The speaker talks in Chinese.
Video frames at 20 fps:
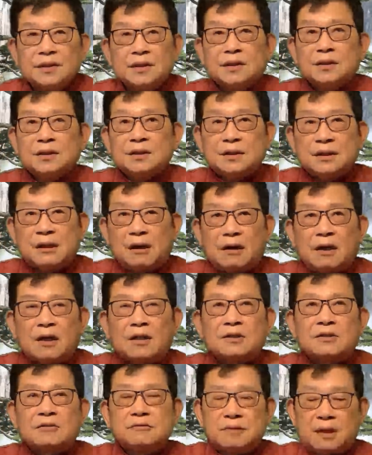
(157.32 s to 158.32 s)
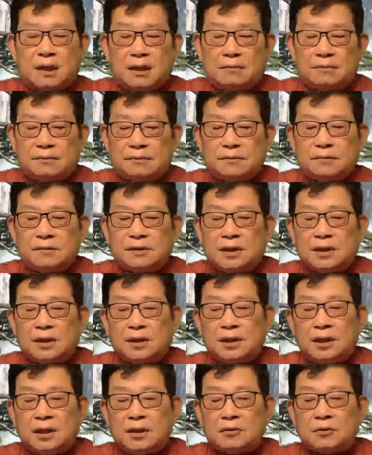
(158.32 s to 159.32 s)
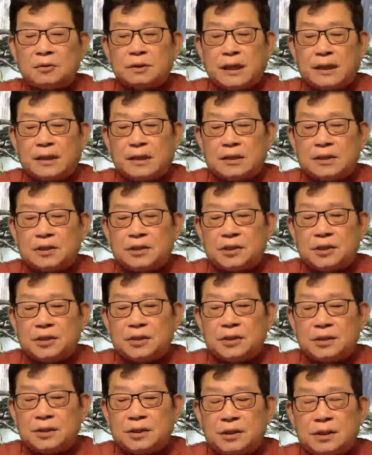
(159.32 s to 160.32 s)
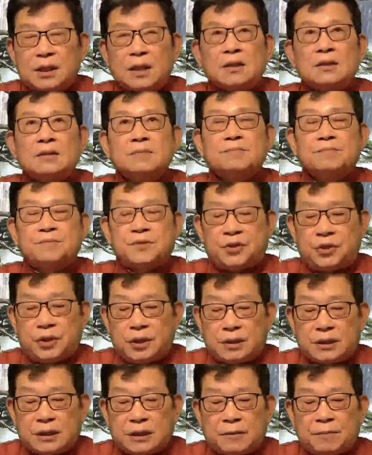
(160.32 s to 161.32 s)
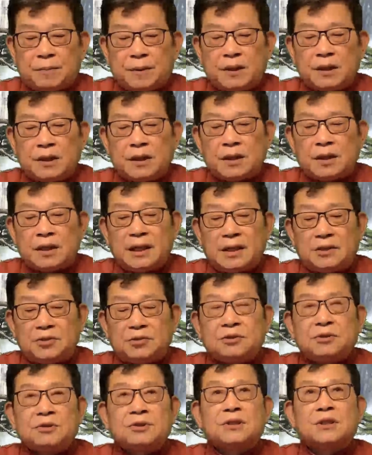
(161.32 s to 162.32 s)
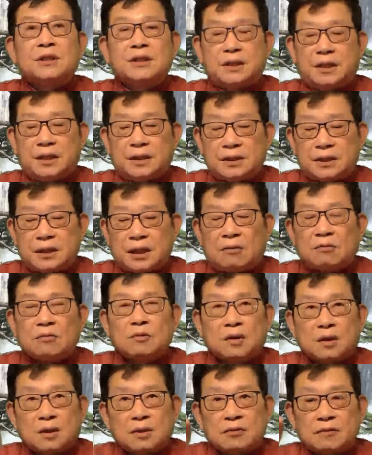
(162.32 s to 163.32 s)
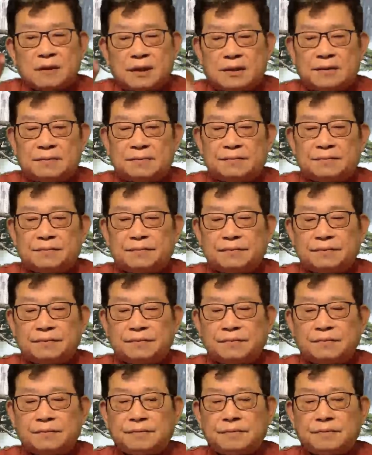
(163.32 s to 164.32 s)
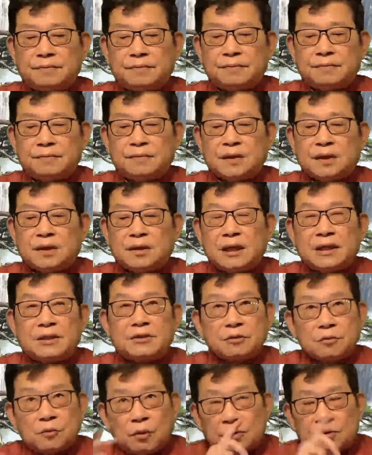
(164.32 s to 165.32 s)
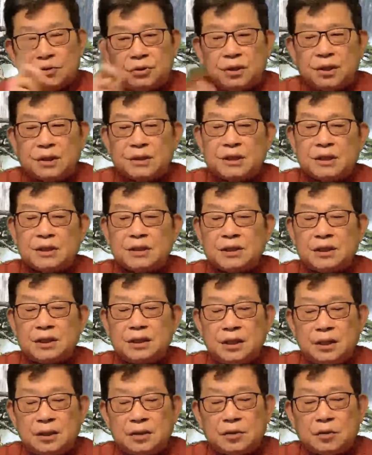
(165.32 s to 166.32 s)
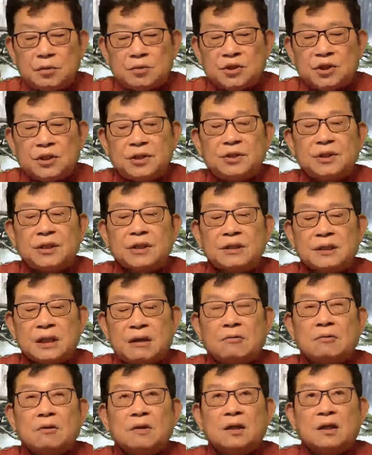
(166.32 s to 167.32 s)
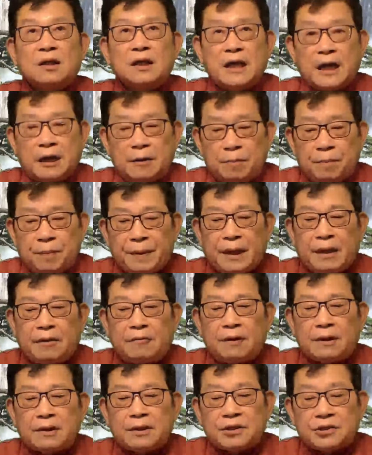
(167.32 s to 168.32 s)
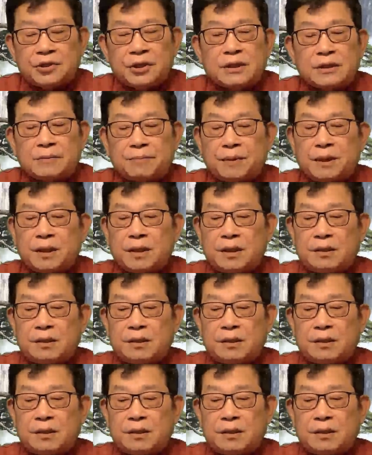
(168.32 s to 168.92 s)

到了二十五号，印度单日新增确诊的病例连续十二天超过二十万，也就过去一个星期，印度新增超过两百万的确诊病例，